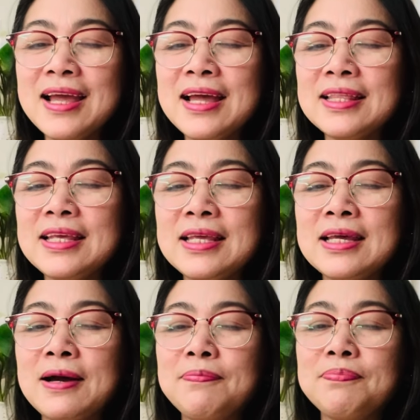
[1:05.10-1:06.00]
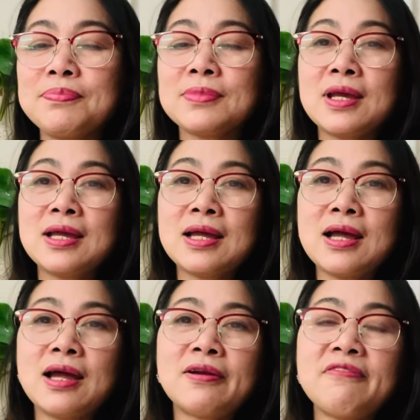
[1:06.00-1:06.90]
thì
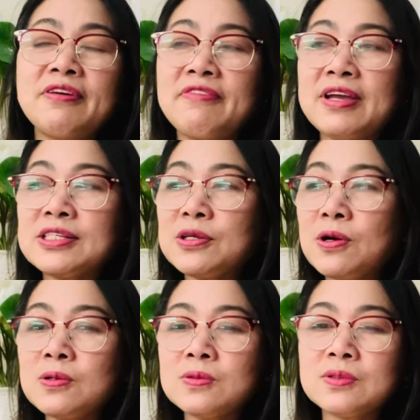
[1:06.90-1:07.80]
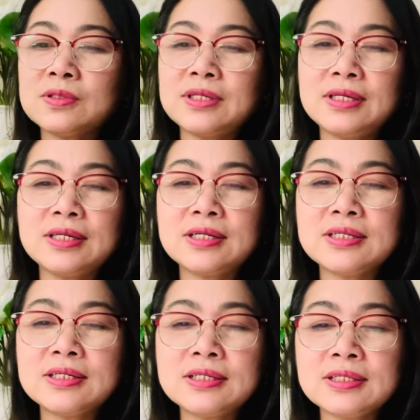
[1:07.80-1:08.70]
à, nói về vé show thì
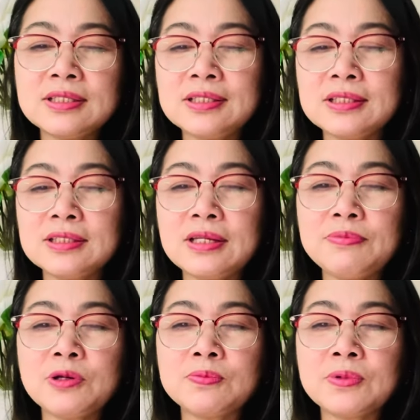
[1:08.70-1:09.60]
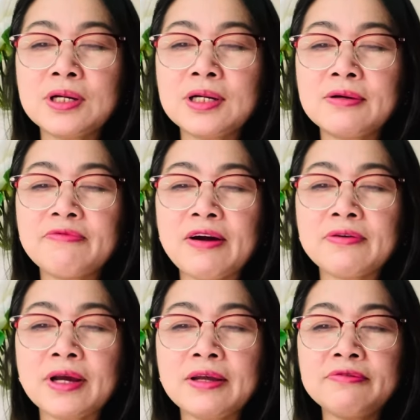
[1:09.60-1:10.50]
hương tiếp tục à, vào
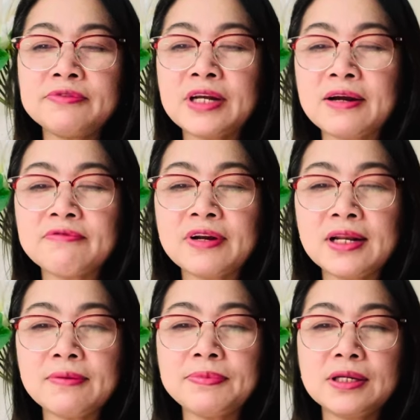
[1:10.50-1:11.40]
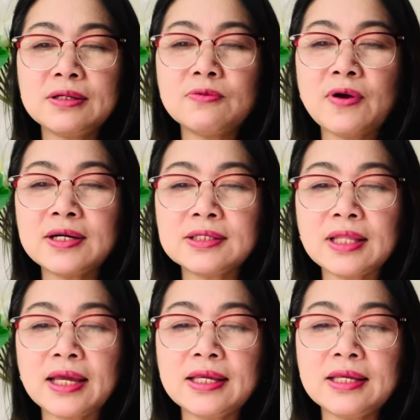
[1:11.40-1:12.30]
cái trang fanpage thì hôm qua hương
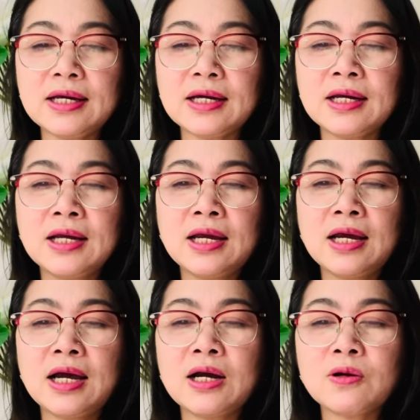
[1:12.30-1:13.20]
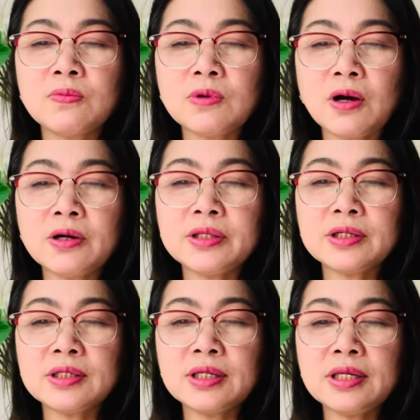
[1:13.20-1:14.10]
thấy à, à, cũng có
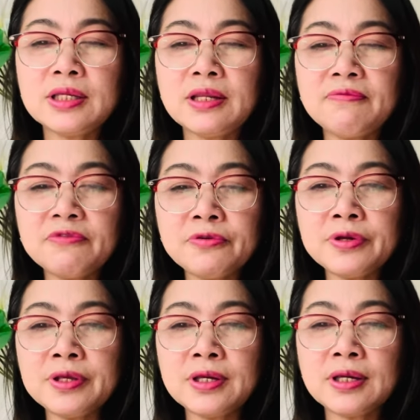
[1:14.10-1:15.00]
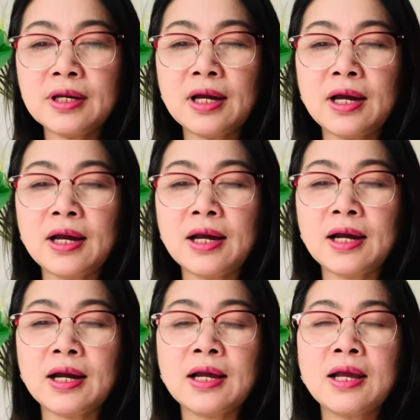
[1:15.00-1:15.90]
những cái niềm vui
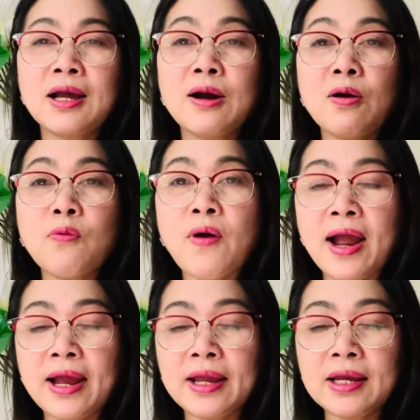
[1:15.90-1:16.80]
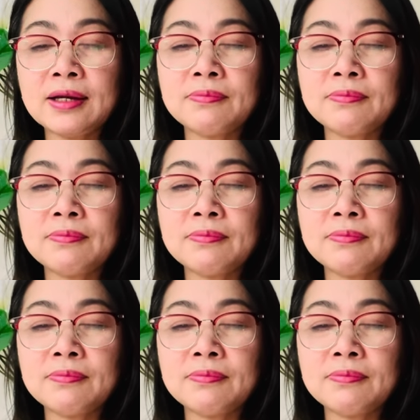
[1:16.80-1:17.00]
à, quà ha